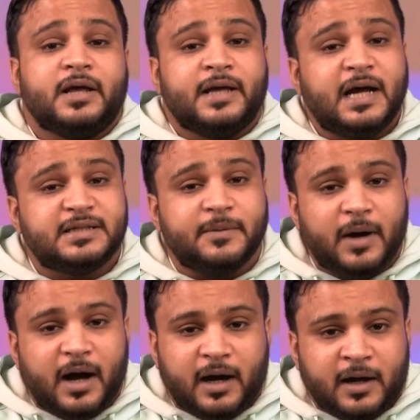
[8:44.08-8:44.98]
يا
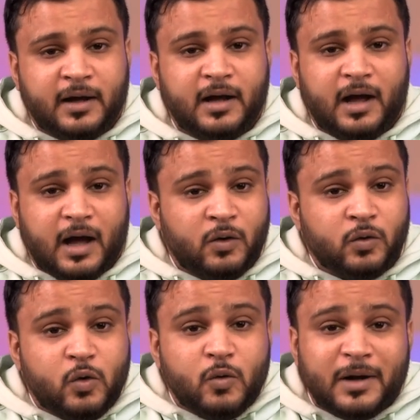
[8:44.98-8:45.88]
جماعة
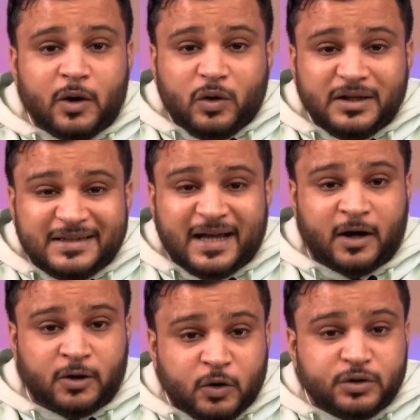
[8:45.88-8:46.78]
الحكومة لو
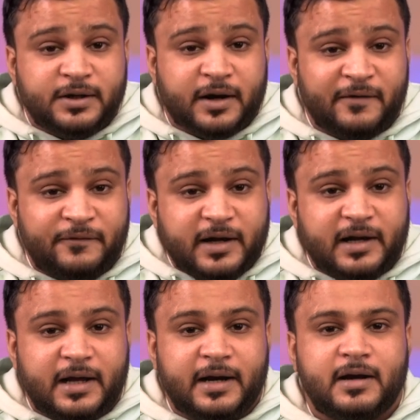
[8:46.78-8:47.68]
عندها قدرة
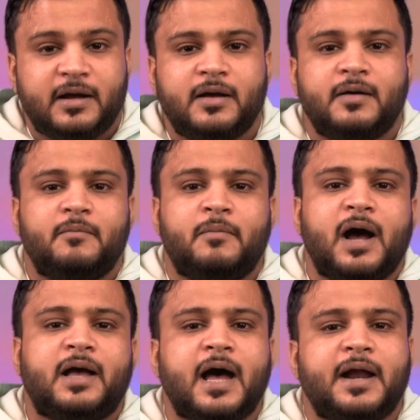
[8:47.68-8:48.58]
فعلا
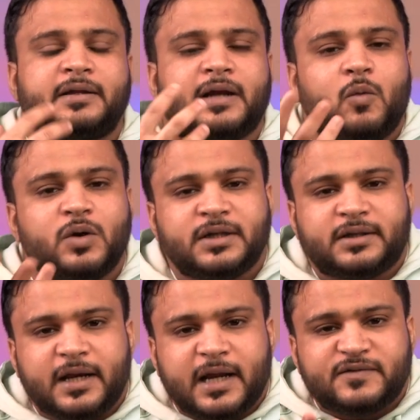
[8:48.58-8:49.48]
ما كانت
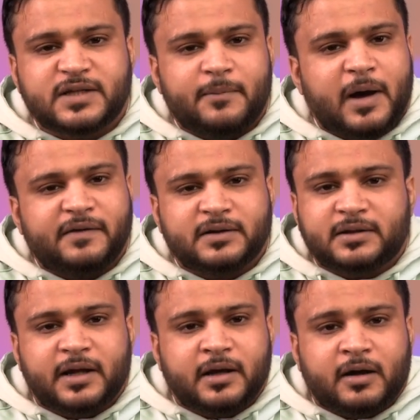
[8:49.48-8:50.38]
روجت لنفسها بهذه
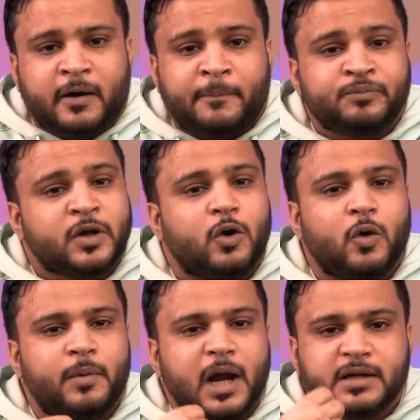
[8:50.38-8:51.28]
الطريقة
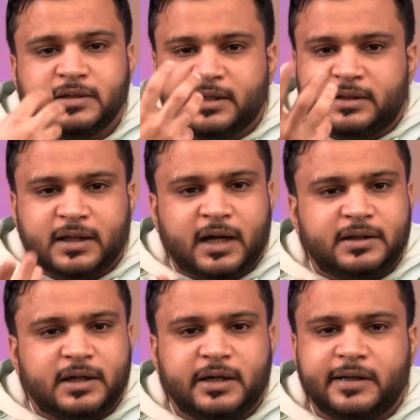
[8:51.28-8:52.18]
وبلهجة
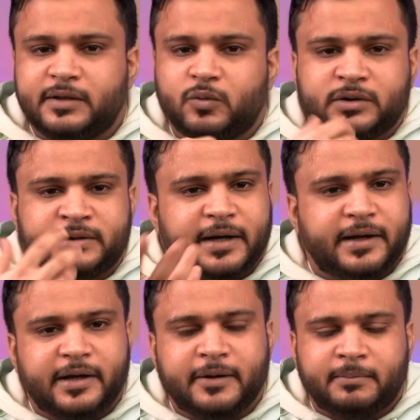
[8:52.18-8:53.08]
التهديد
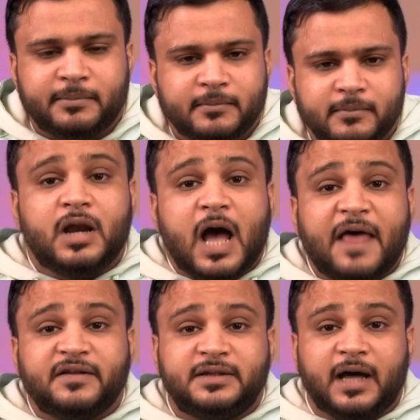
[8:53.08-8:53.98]
والترهيب كل
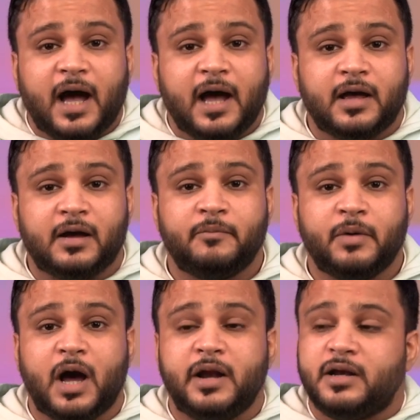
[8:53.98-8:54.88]
هذه الدعاية
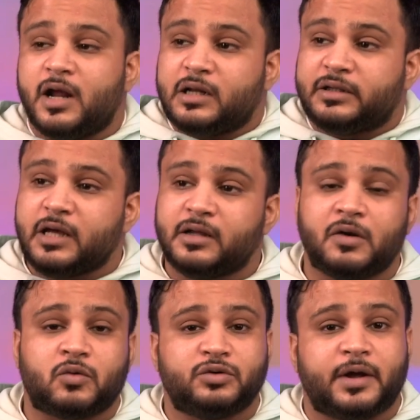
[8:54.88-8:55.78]
بأن لدينا
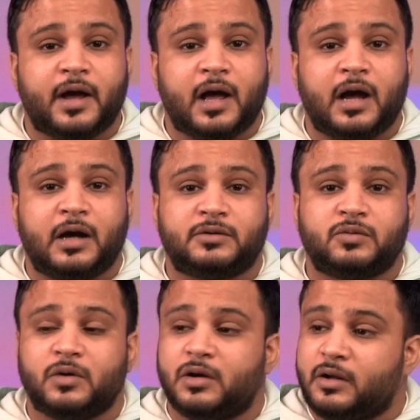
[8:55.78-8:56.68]

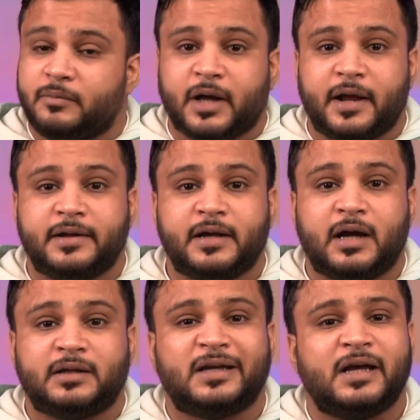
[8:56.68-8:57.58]
القدرات
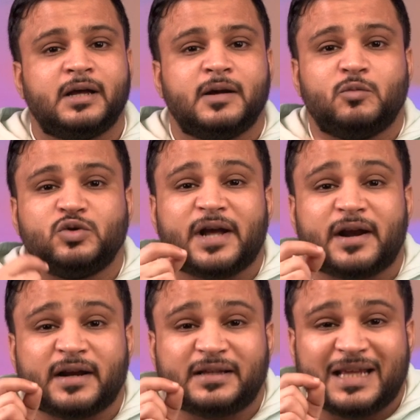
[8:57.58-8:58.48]
والإمكانيات
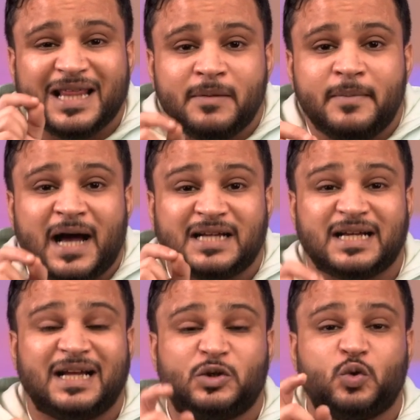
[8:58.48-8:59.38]
مجرد كذبة
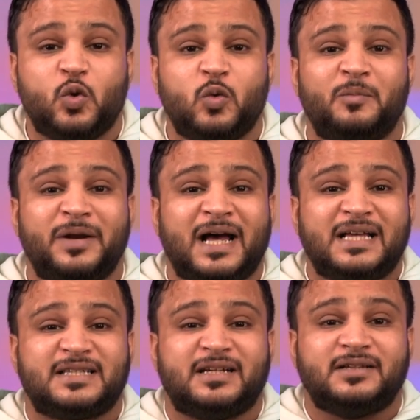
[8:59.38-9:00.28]
عشان تكون
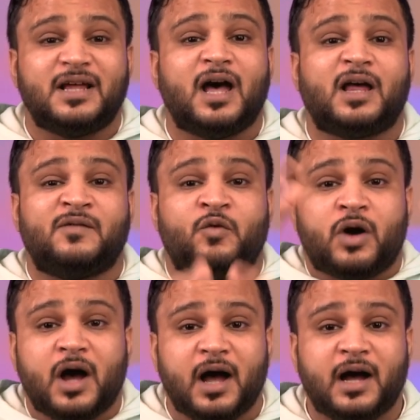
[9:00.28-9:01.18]
منعزل داخل
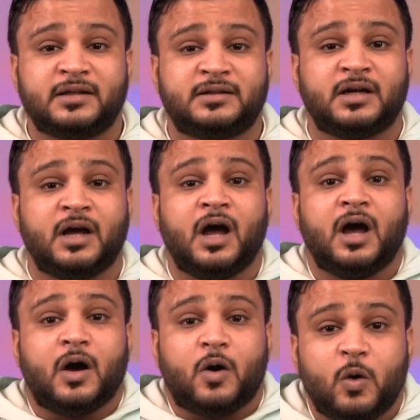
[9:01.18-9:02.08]
فقاعة
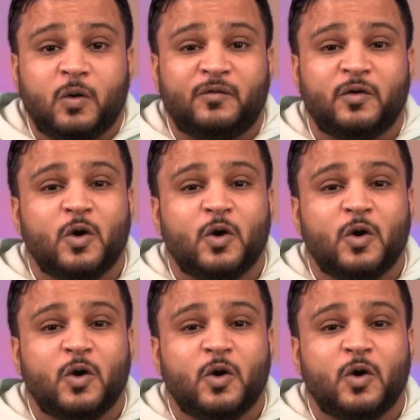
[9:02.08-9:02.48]
خوف